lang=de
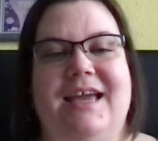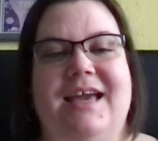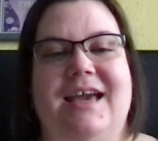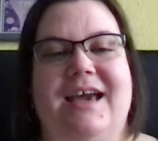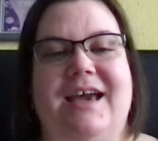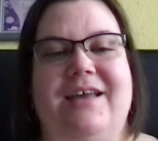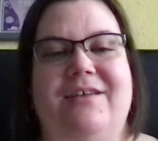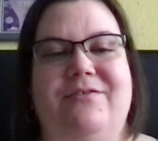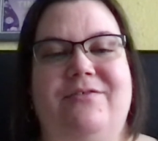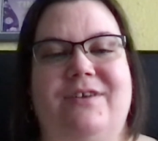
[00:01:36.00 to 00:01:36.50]

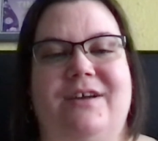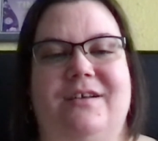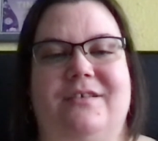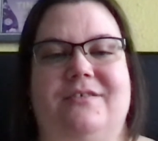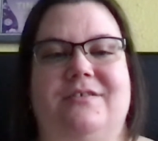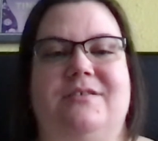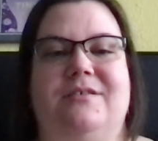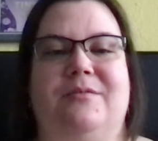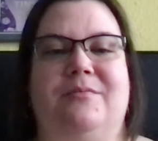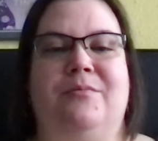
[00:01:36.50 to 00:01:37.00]

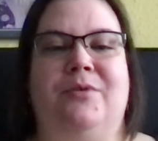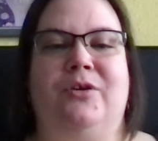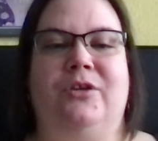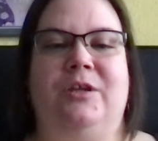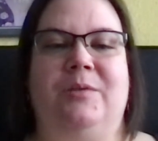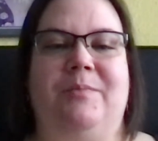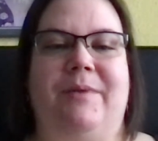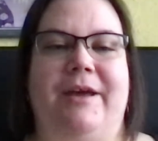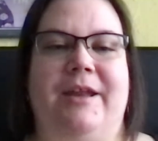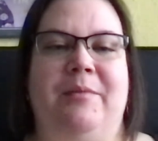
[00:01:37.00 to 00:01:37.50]
Anfangs
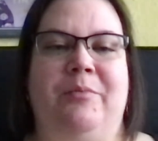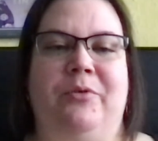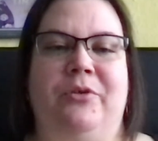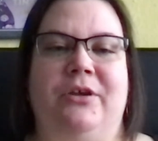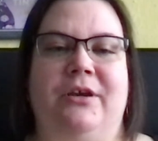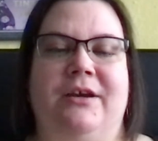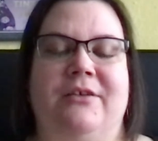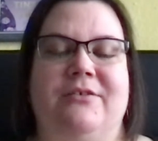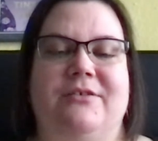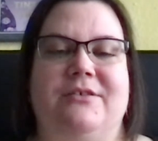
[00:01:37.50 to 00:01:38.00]
mochte ich beide
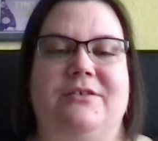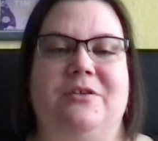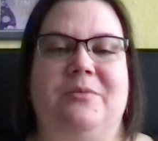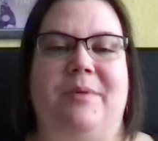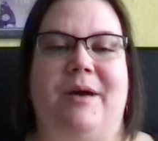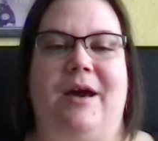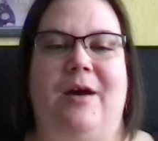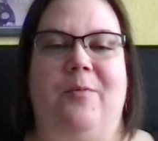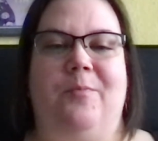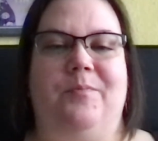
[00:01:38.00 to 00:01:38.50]
Protagonisten
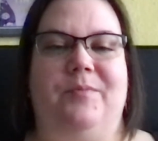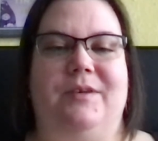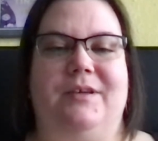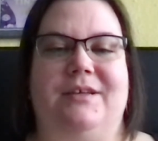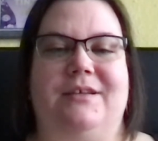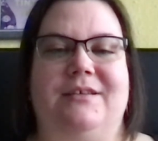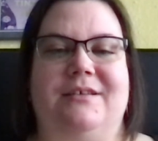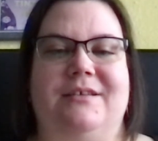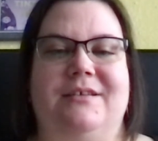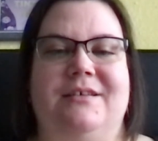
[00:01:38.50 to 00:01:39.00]
überhaupt
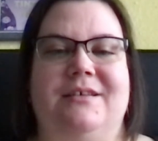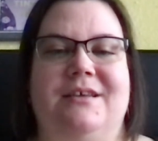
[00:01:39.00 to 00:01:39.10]
nicht.